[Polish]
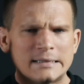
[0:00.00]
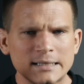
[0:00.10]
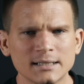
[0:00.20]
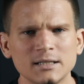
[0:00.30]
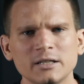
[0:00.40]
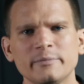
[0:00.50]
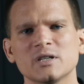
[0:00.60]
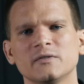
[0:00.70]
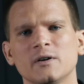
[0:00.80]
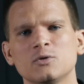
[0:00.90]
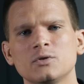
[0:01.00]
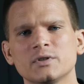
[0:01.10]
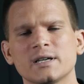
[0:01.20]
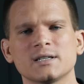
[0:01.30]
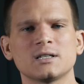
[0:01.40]
Natychmiast
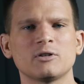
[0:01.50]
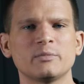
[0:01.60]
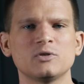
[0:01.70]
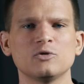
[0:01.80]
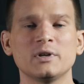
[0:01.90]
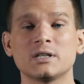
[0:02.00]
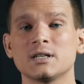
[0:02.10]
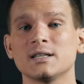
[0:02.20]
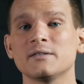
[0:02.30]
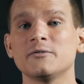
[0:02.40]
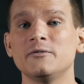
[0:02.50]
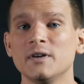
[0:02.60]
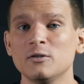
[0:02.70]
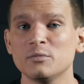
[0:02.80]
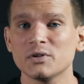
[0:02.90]
fałszywska zaczęła być umieszczana w
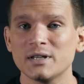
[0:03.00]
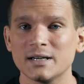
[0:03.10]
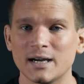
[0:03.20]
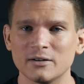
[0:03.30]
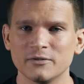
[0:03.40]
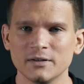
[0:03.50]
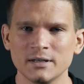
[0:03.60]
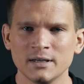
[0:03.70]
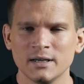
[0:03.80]
wielu modelach Alfy,